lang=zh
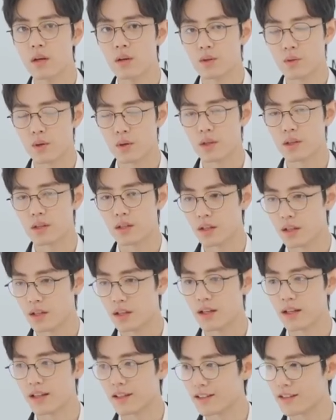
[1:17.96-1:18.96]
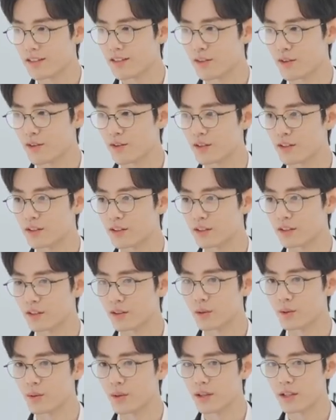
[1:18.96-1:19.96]
所以人类其实可
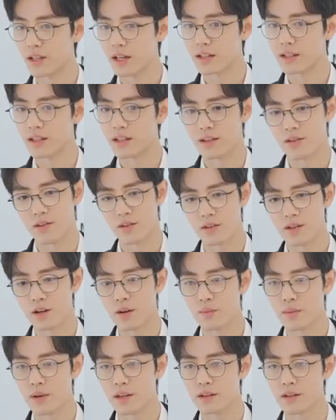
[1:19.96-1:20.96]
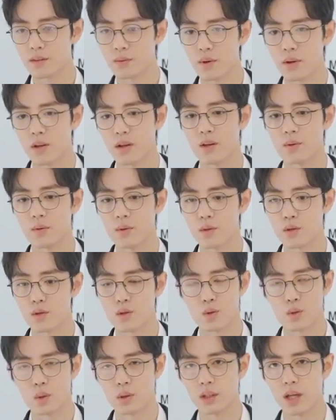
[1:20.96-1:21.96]
能会在体型上变得越来越
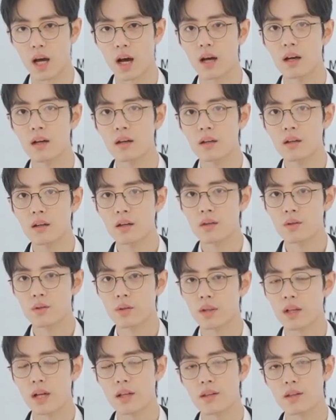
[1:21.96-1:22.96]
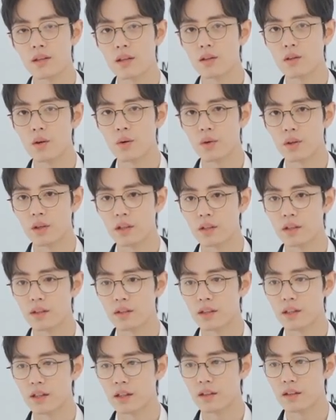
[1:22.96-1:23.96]
硕大。所以他今天有一个
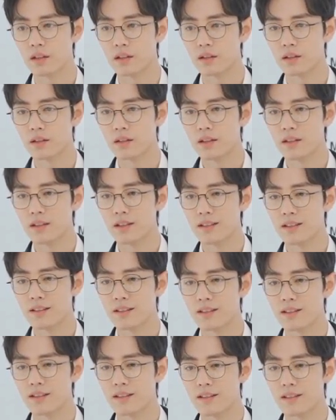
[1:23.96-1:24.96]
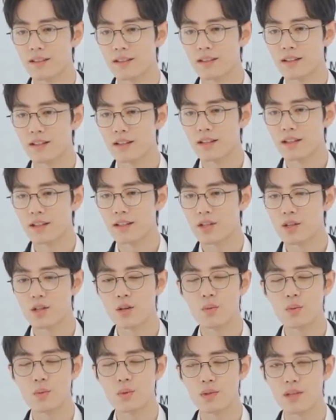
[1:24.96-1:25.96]
那个
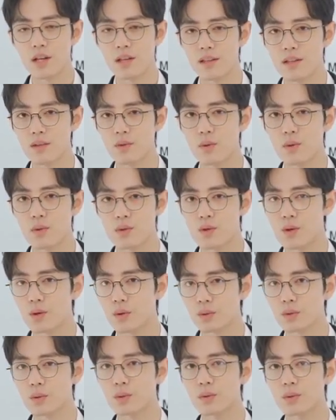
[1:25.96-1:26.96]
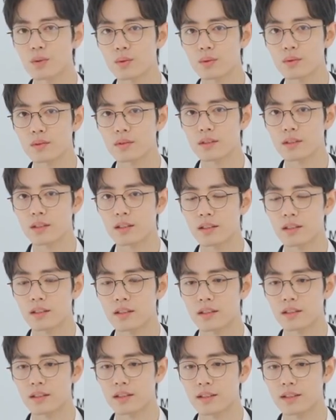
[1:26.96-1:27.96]
生物在经过虫洞
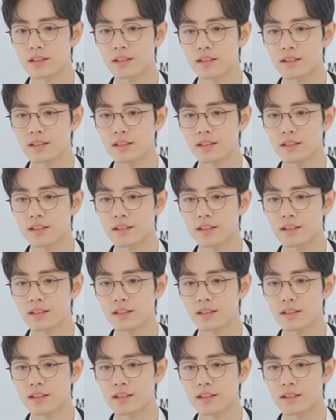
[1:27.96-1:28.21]
的